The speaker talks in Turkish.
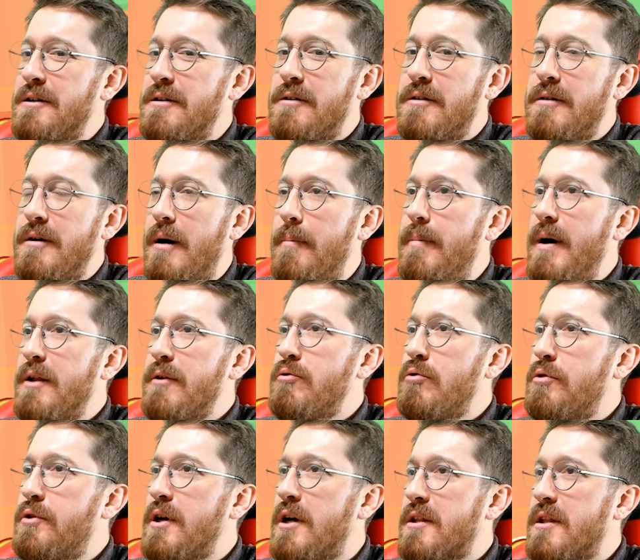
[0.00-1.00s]
Kaçma. Ya ben
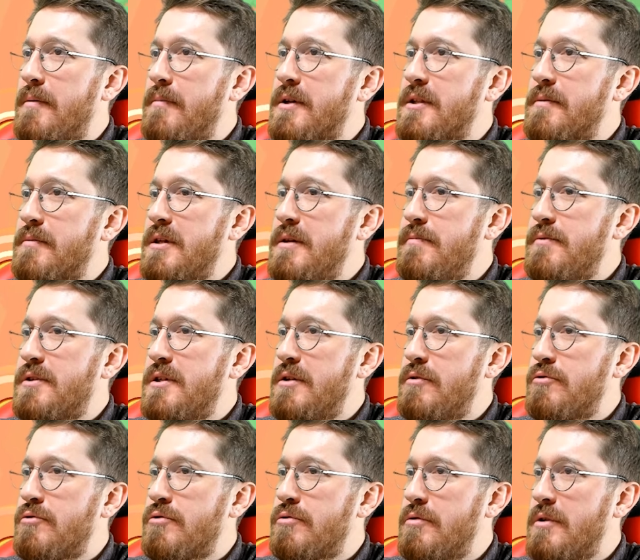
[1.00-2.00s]
ulti atamadım
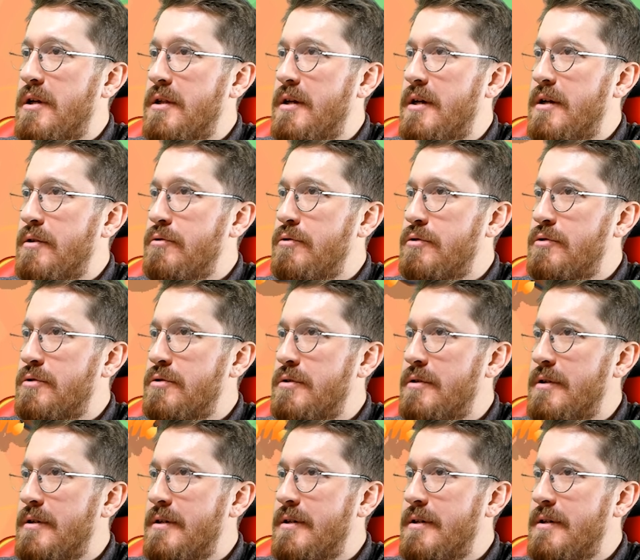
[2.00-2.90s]
kimsenin üstüne. Kaçma.